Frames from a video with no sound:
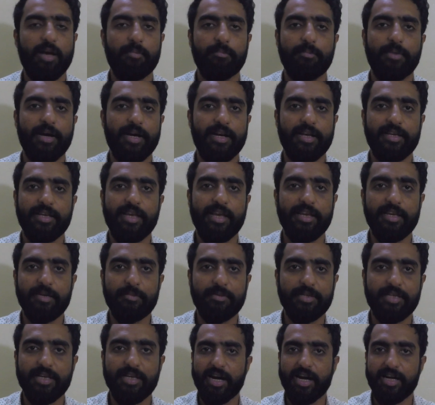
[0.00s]
आप बारह या
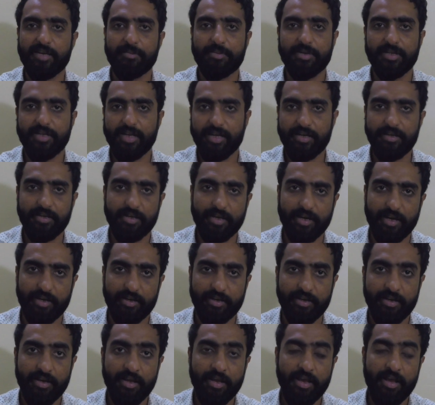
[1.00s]
एक गाड़ी फिर नहीं
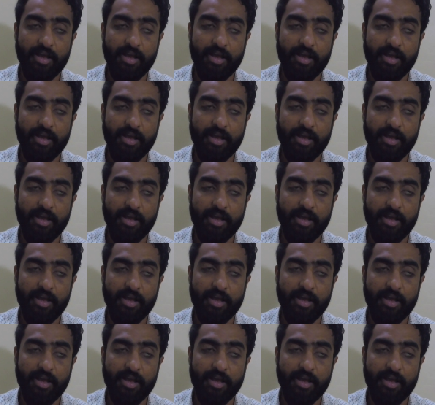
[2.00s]
निकालें